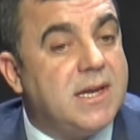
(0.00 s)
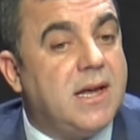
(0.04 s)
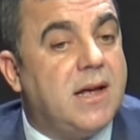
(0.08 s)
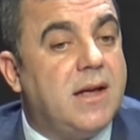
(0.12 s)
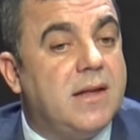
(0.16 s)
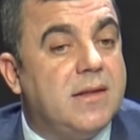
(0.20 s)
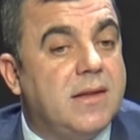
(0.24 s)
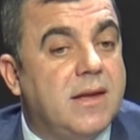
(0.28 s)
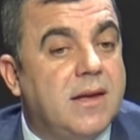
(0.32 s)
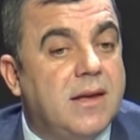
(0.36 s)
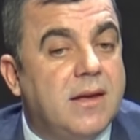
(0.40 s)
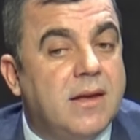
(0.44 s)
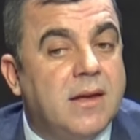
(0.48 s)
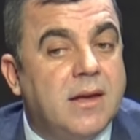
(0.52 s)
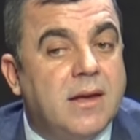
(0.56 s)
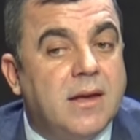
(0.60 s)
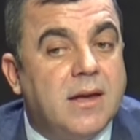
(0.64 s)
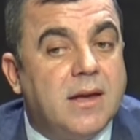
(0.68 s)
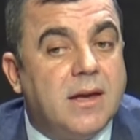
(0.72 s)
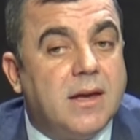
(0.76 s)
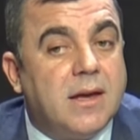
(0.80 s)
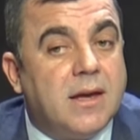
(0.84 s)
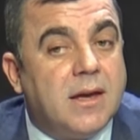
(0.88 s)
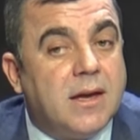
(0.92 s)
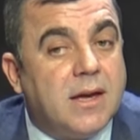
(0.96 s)
ziyade
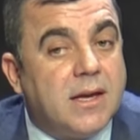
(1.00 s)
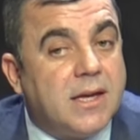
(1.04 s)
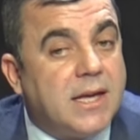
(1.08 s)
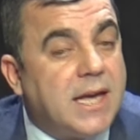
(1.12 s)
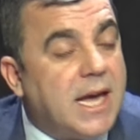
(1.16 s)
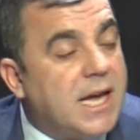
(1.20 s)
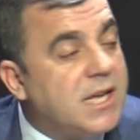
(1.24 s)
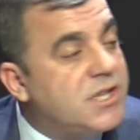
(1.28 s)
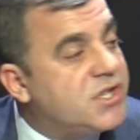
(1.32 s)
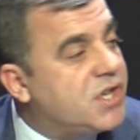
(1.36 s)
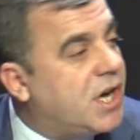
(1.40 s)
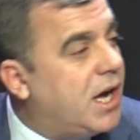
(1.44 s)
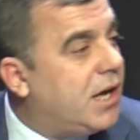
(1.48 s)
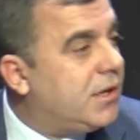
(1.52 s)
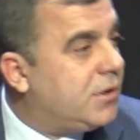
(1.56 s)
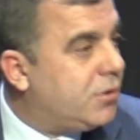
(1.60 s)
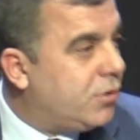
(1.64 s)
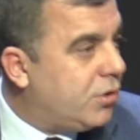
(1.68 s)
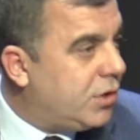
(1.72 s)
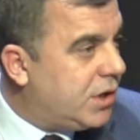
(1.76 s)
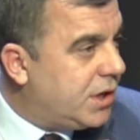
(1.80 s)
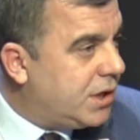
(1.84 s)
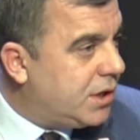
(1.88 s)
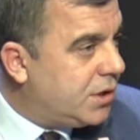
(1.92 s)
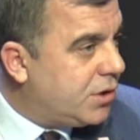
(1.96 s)
e, genç
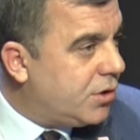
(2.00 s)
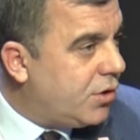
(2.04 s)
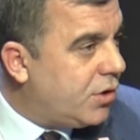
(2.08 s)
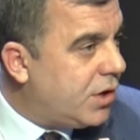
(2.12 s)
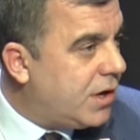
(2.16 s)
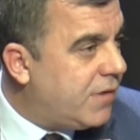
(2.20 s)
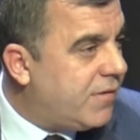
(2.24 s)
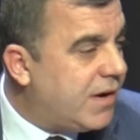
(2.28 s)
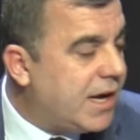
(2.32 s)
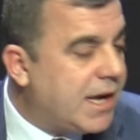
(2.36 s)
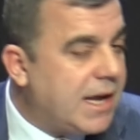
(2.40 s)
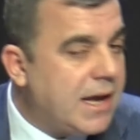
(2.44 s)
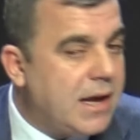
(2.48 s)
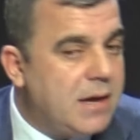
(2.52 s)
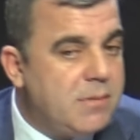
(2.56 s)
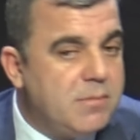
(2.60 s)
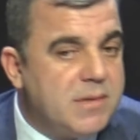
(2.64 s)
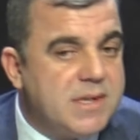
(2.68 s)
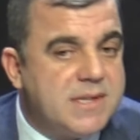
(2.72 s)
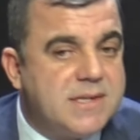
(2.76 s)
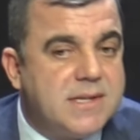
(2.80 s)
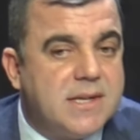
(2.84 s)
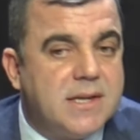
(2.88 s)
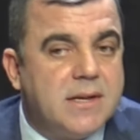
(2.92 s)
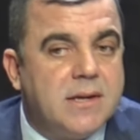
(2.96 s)
kadroların göreve
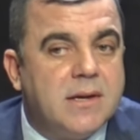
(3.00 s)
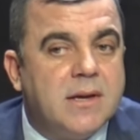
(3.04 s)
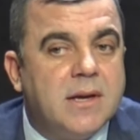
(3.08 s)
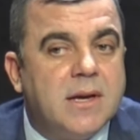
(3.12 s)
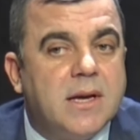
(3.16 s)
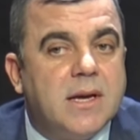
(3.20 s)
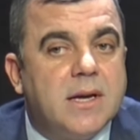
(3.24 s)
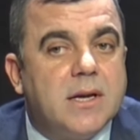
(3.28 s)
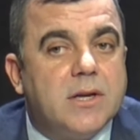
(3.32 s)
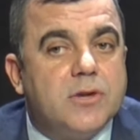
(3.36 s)
gelmesi,